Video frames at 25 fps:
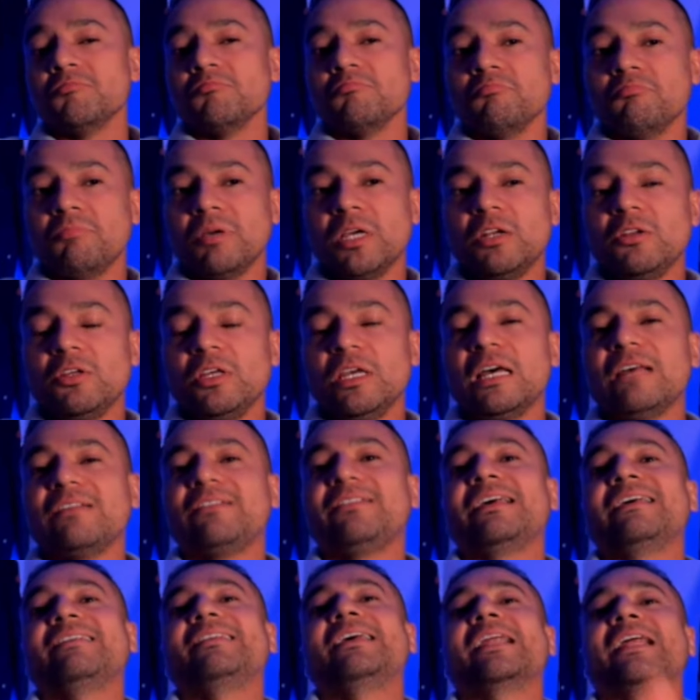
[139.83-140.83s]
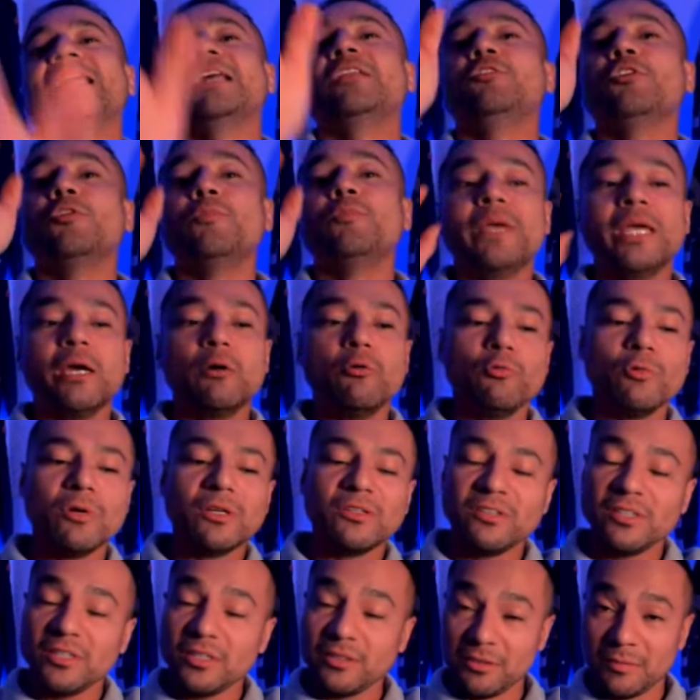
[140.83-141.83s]
Pero ya hasta sargento veía uno
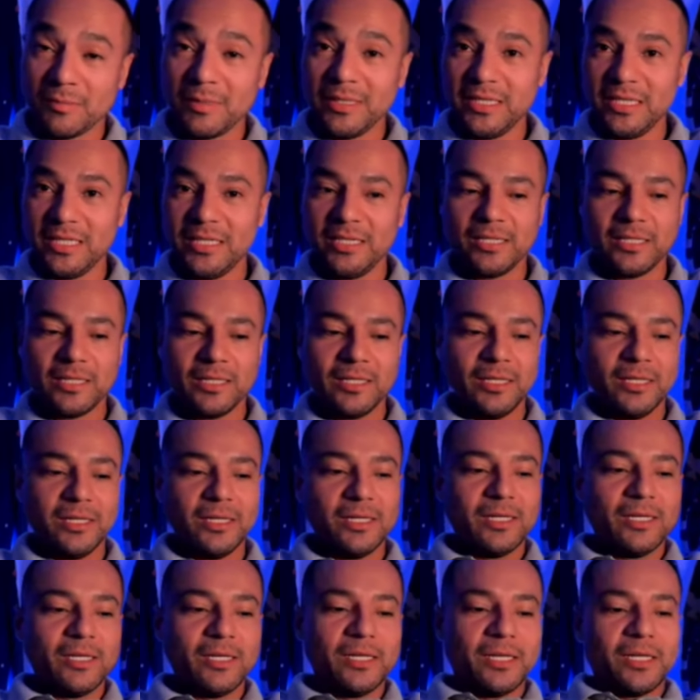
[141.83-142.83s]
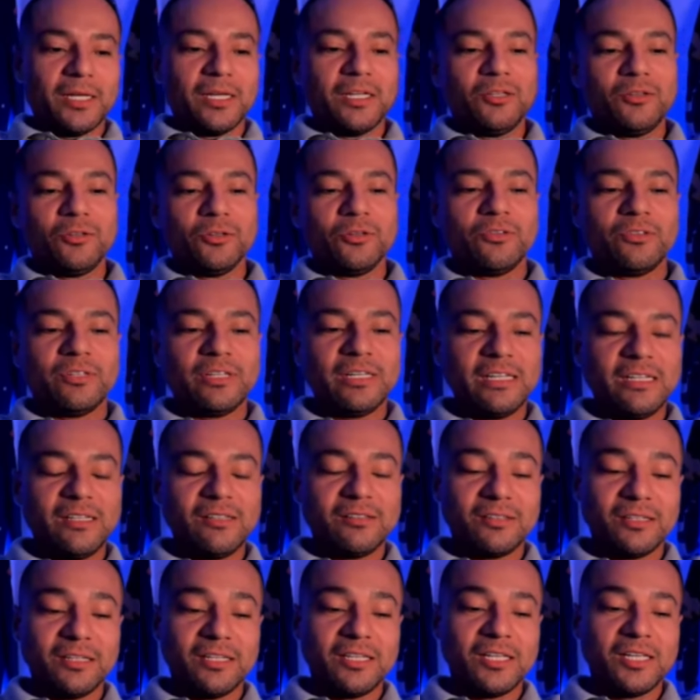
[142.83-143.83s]
así, ¿sí me entiende?
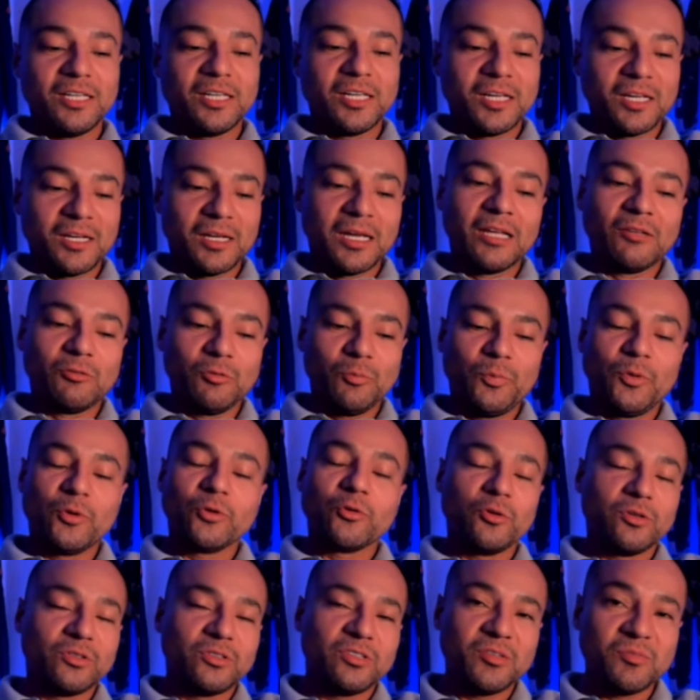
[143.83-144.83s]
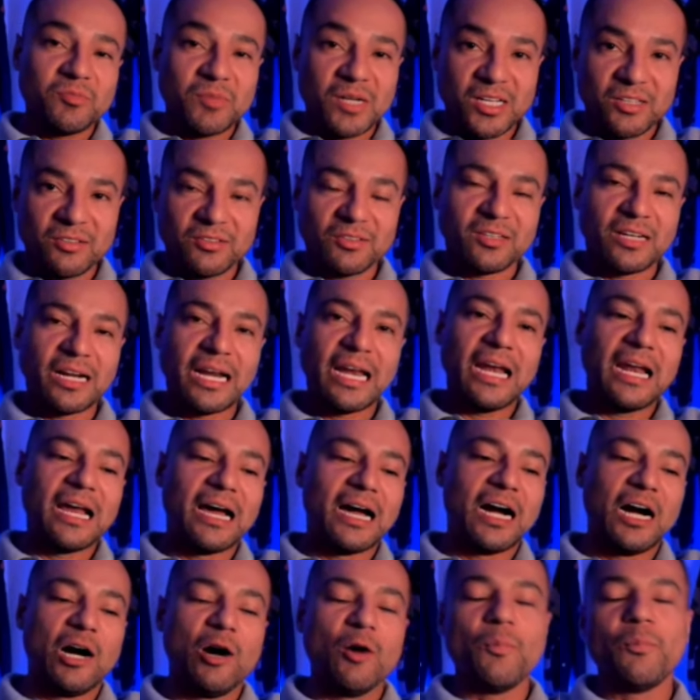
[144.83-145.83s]
Entonces eh, es un poco así más
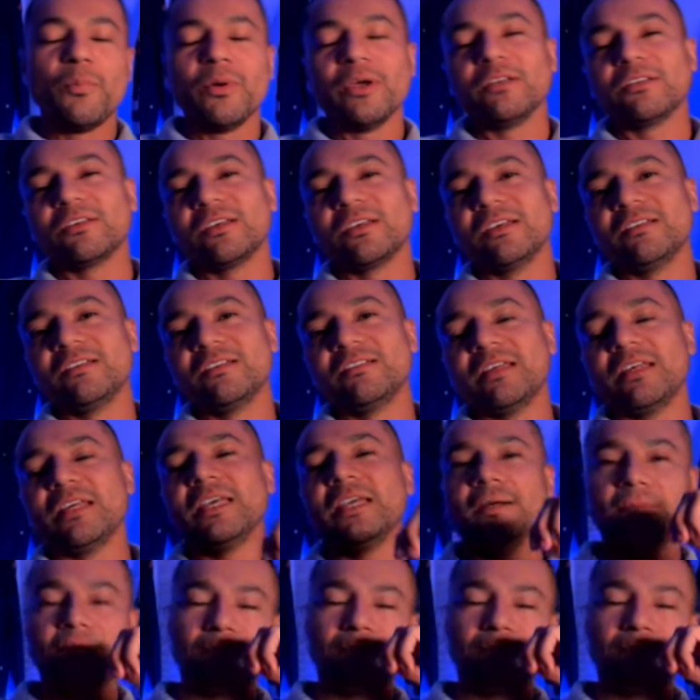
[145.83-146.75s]
relajado, pues que se diga.